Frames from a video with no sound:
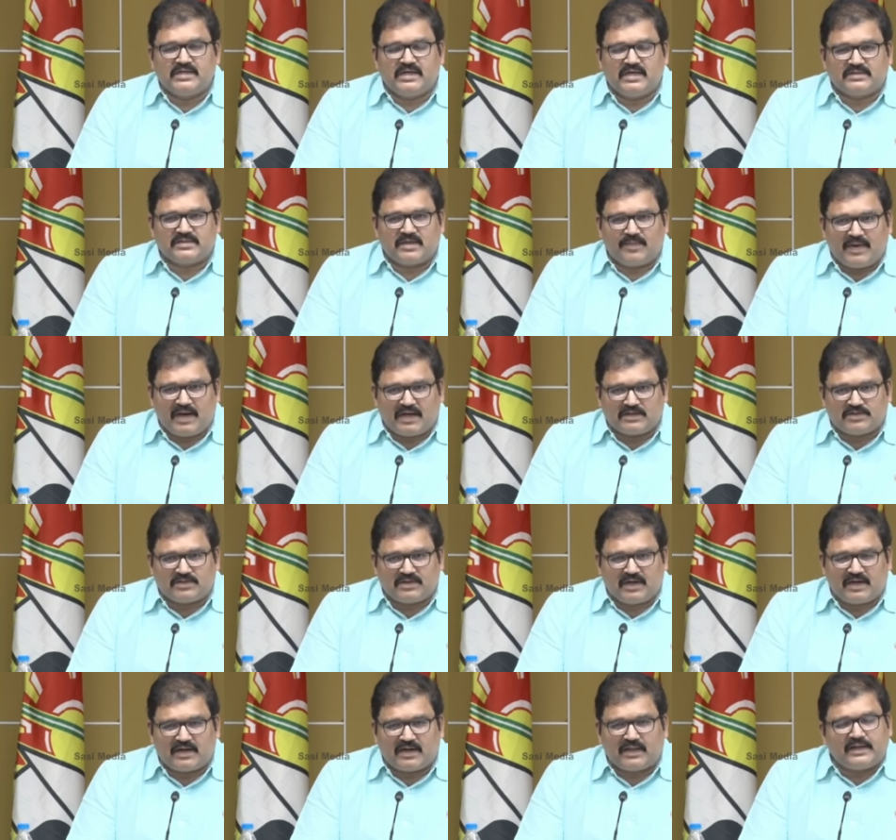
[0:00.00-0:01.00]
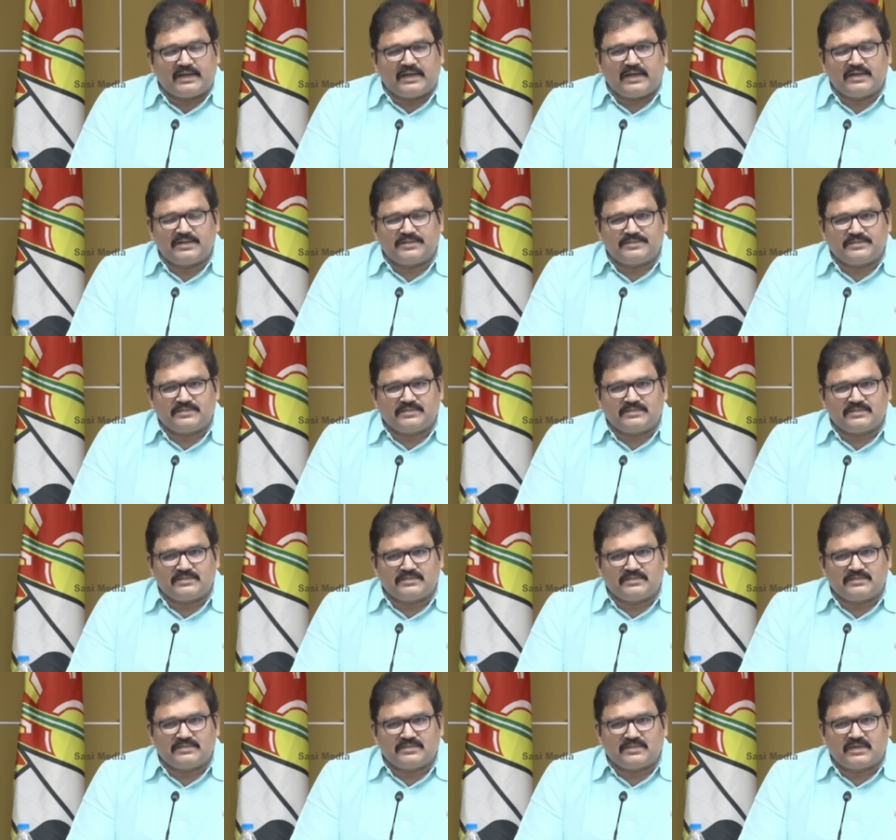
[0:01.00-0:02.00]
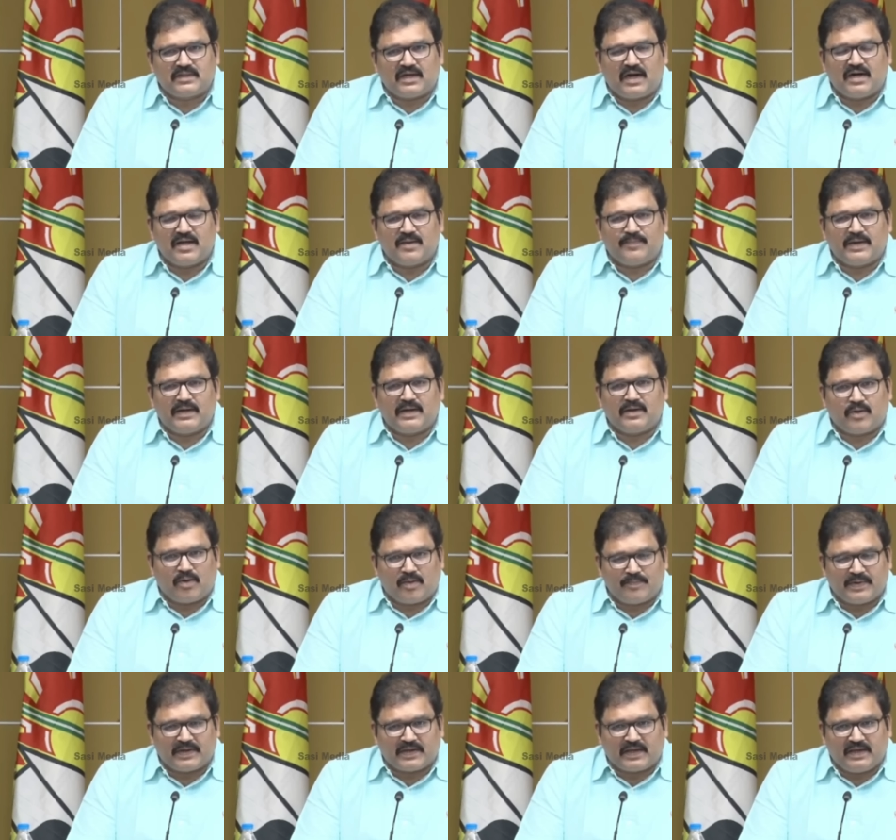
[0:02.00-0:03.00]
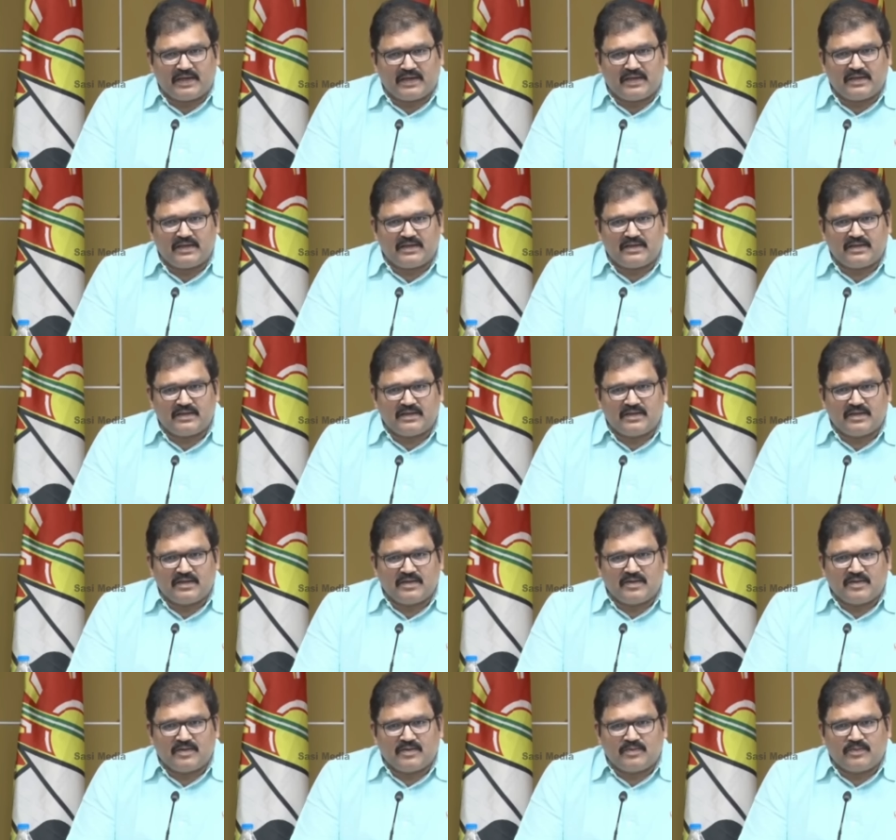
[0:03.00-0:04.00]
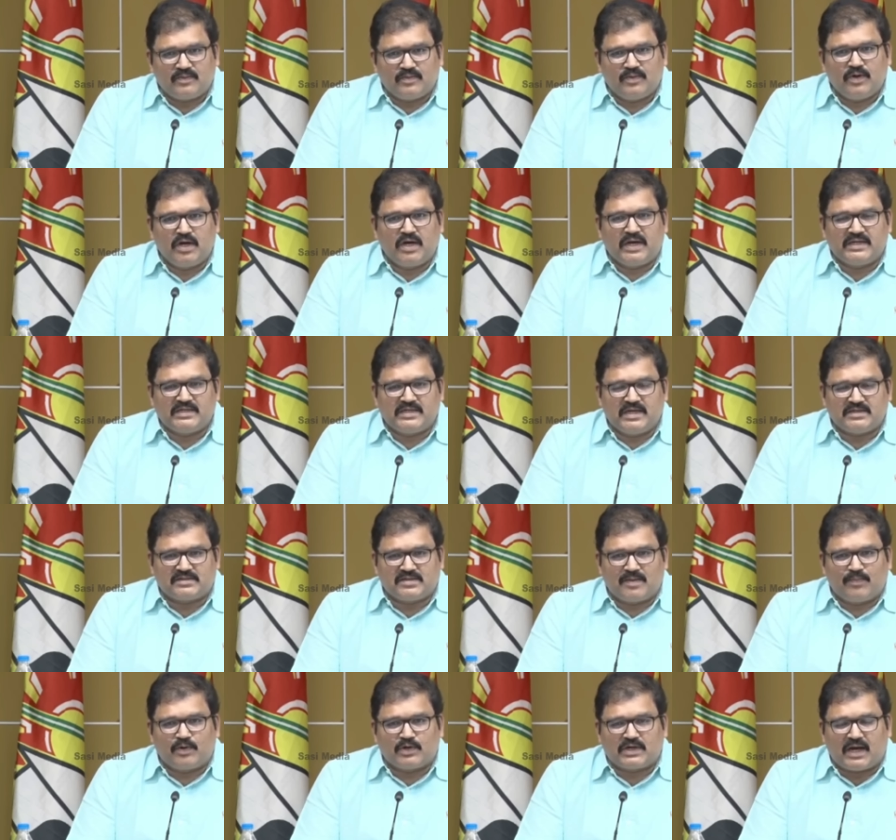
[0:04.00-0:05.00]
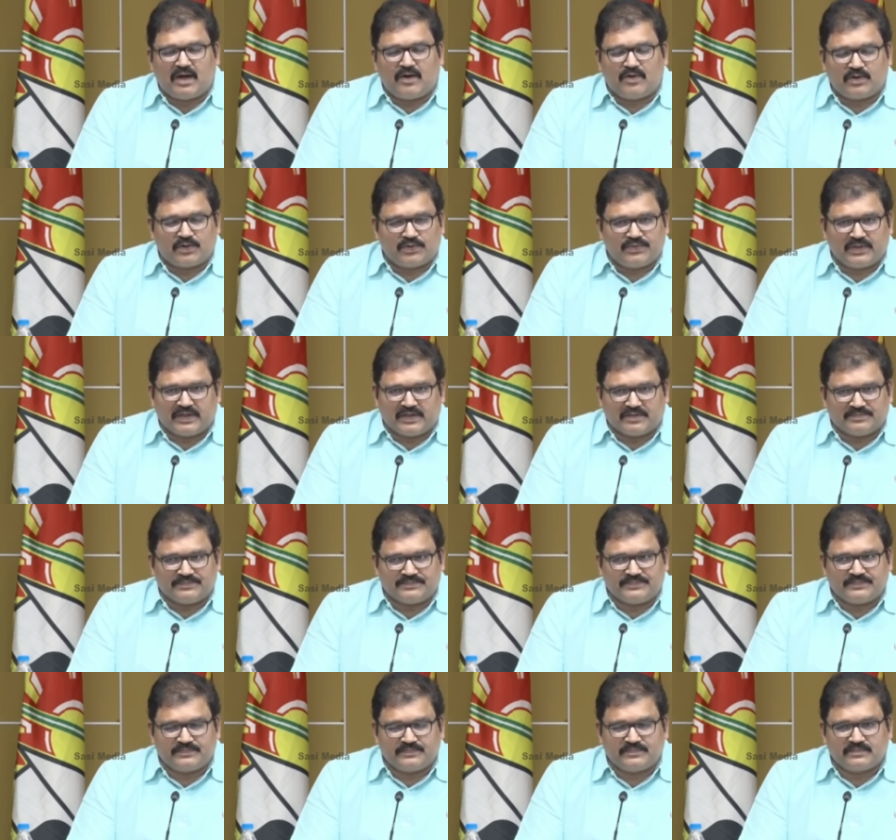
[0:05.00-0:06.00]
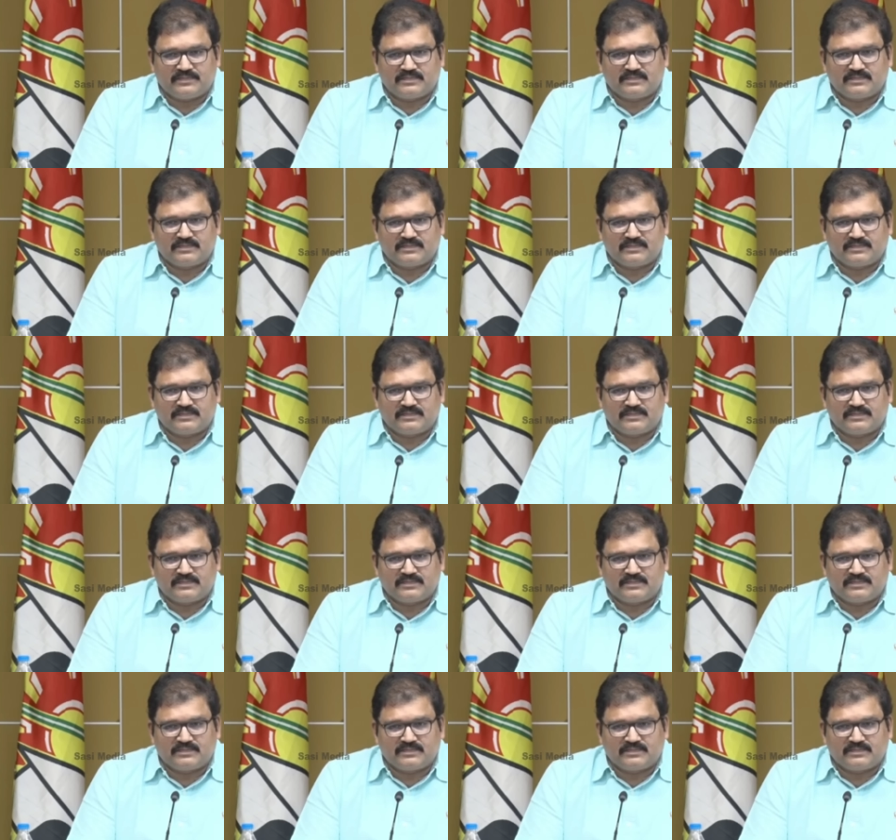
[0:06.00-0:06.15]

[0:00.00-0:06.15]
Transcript: ఊడిగం చేసే బ్యాచ్ ఉన్నారు కదండి తాడేపల్లి కొంపకి ఊడిగం చేసే ముఠా ఒకటి ఉంది